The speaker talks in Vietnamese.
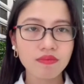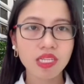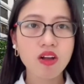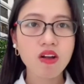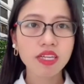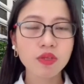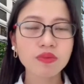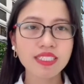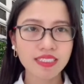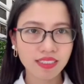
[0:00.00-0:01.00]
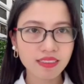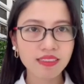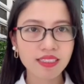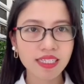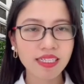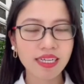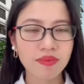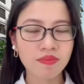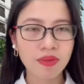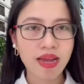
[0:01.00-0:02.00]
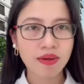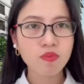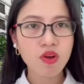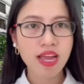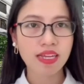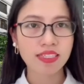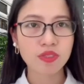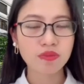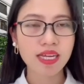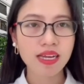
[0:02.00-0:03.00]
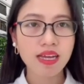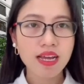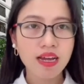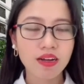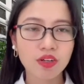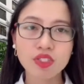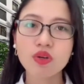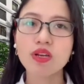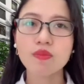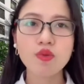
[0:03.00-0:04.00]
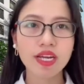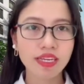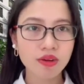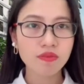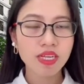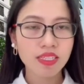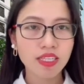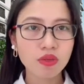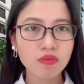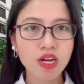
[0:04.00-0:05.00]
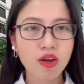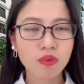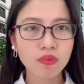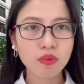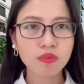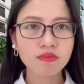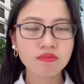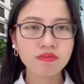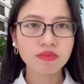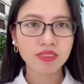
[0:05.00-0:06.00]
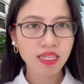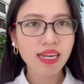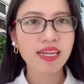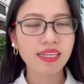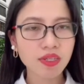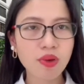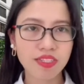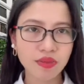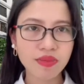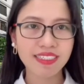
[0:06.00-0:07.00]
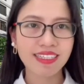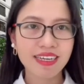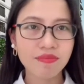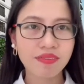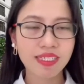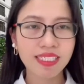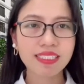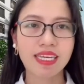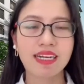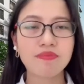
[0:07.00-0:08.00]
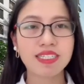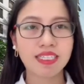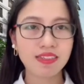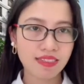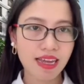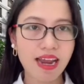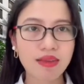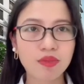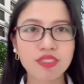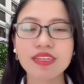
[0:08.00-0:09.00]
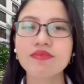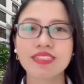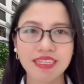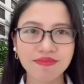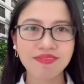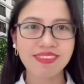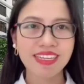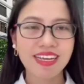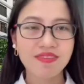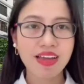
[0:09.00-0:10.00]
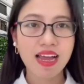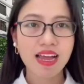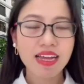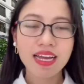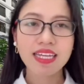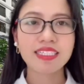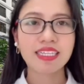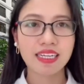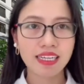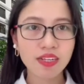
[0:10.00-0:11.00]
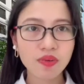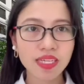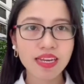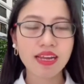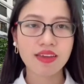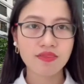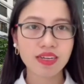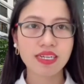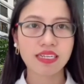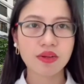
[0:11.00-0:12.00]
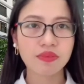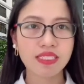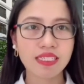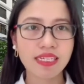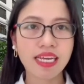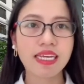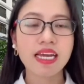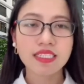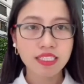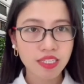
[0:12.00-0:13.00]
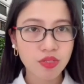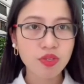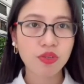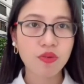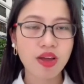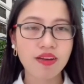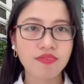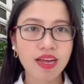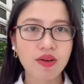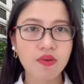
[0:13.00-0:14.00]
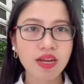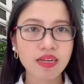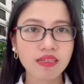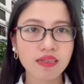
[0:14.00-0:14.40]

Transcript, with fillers: có cái thông tin chính thức, khi ngày mở bán mua hàng thì chúng ta có chốt là mua hay không, thì lúc đó cũng rất là linh hoạt cho mình, bởi vì chắc chắn là mình sẽ được trả lại 100%. Và các anh chị lưu ý là cái việc đặt cọc thiện chí này chỉ chuyển khoản vào các